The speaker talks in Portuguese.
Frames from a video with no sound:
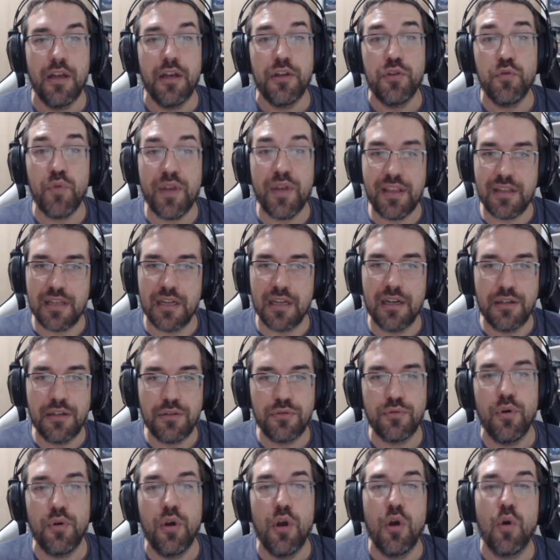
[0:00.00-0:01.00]
No
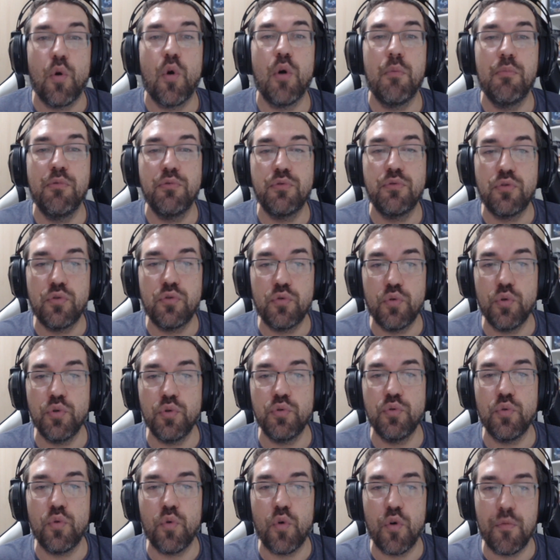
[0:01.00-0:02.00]
entanto, como
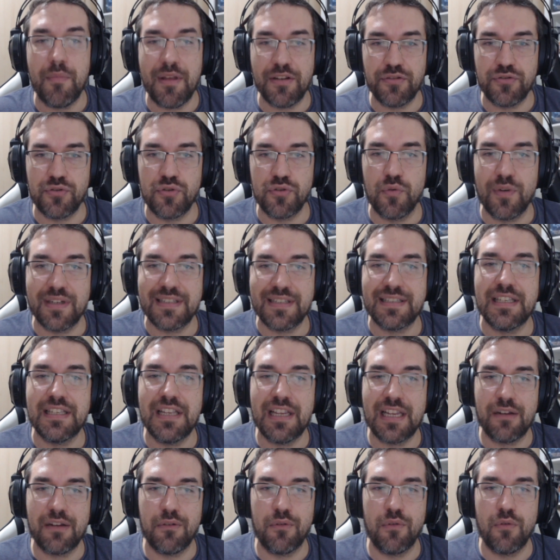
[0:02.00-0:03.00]
tudo começou a
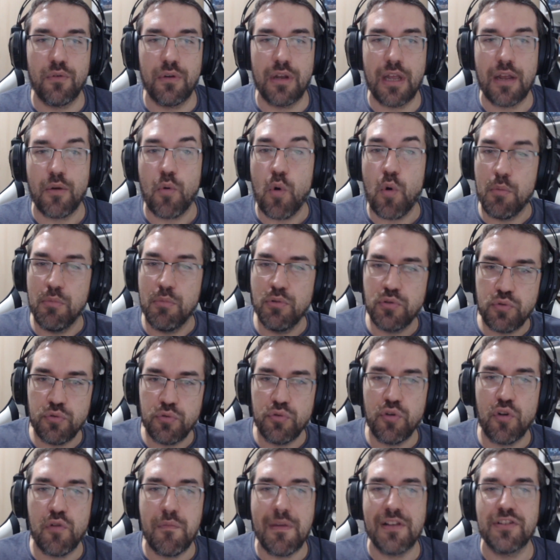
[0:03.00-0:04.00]
se, como
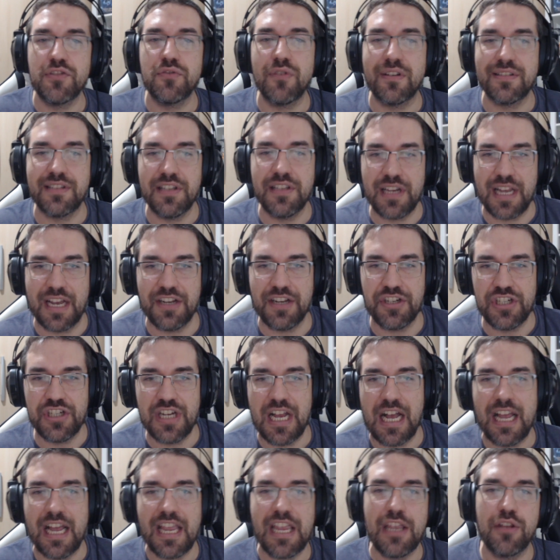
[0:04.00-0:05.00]
tudo começou a se
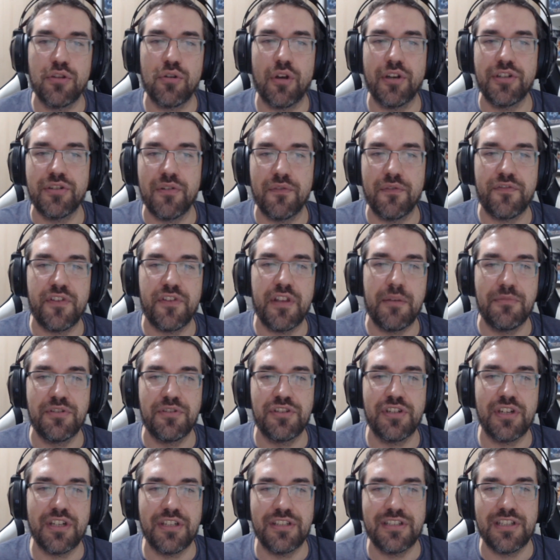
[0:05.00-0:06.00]
encaixar e nós
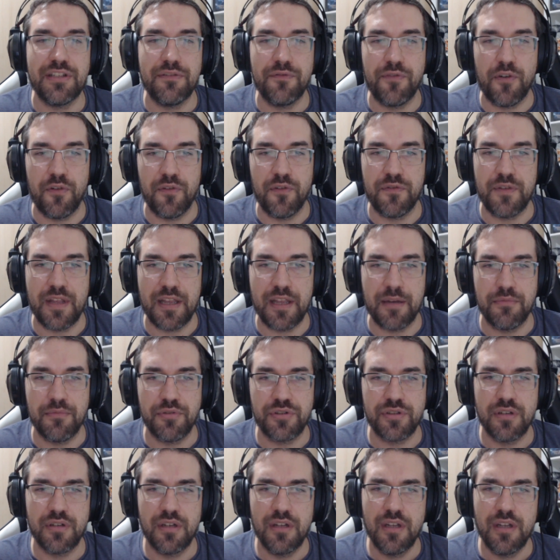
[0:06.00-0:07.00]
ouvimos e desenvolvemos.